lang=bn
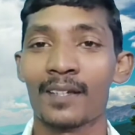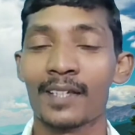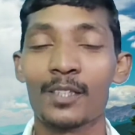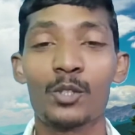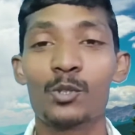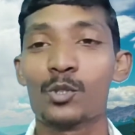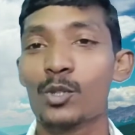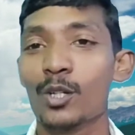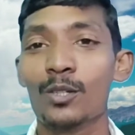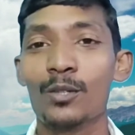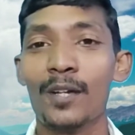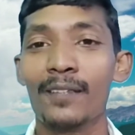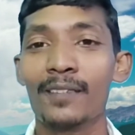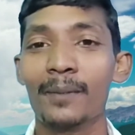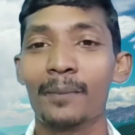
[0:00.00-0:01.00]
কিন্তু জল তো
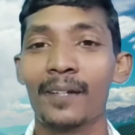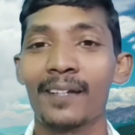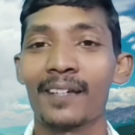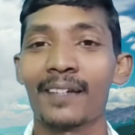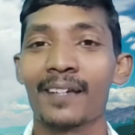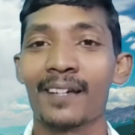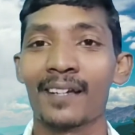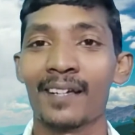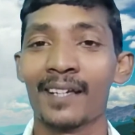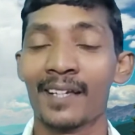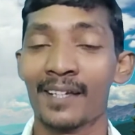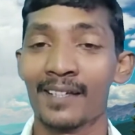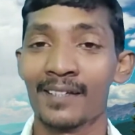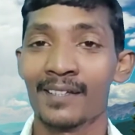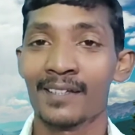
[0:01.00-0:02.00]
আনতে পারলে না
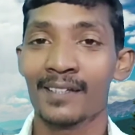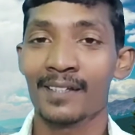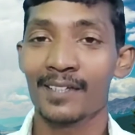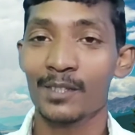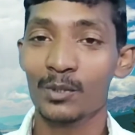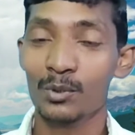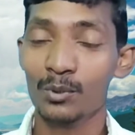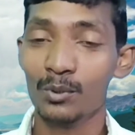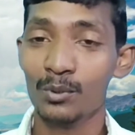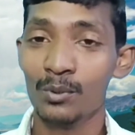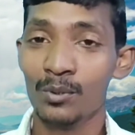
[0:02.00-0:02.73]
কিন্তু